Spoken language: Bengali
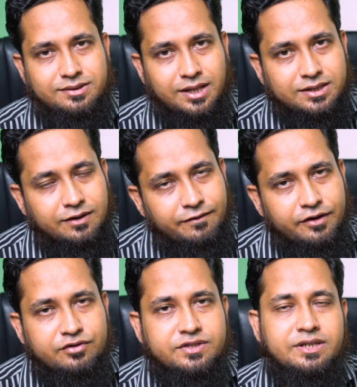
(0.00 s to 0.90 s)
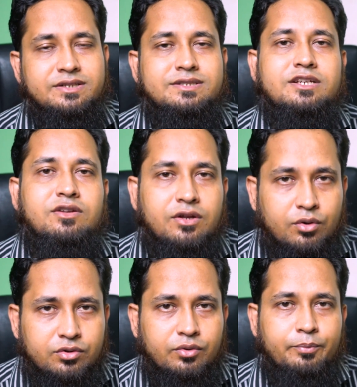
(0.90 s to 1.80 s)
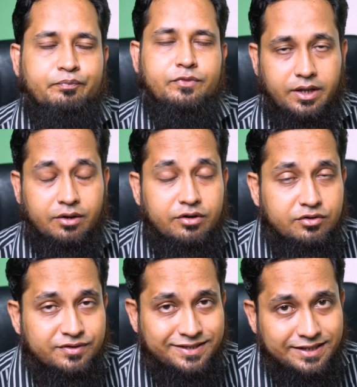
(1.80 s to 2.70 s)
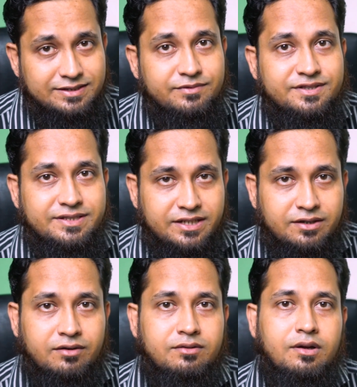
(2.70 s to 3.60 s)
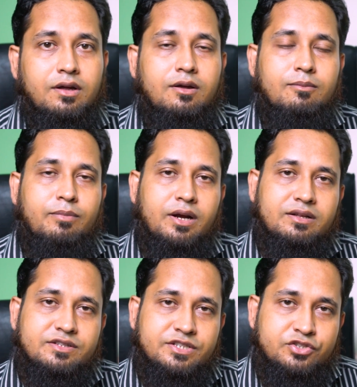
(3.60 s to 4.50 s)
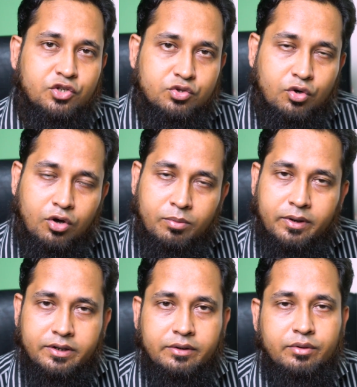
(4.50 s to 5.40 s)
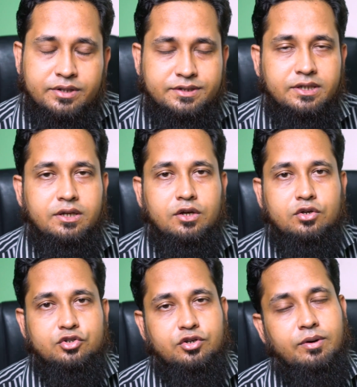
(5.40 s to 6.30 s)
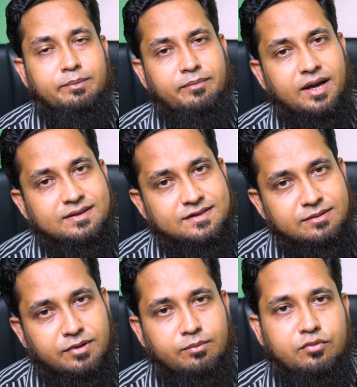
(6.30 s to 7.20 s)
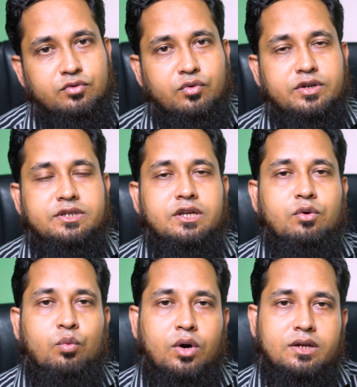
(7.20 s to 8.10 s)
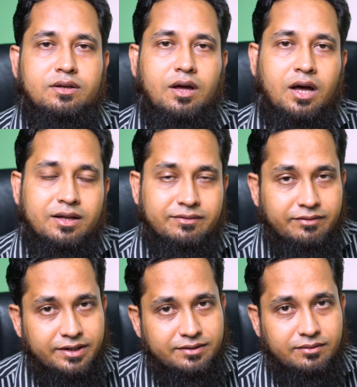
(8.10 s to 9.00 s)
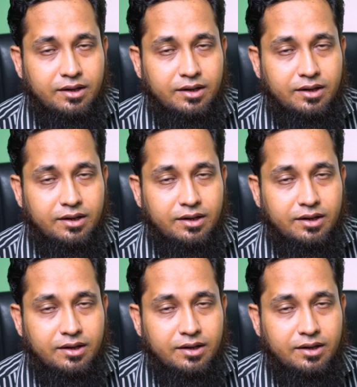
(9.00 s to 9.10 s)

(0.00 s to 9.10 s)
তাদের ফ্রিকোয়েন্সি রেঞ্জটা আসলে কত অ্যাকর্ডিং টু জিএসএম স্ট্যান্ডার্ড বাংলাদেশের যত অপারেটর রয়েছে সবাই ম্যাক্সিমাম টোয়েন্টি ওয়ান হান্ড্রেড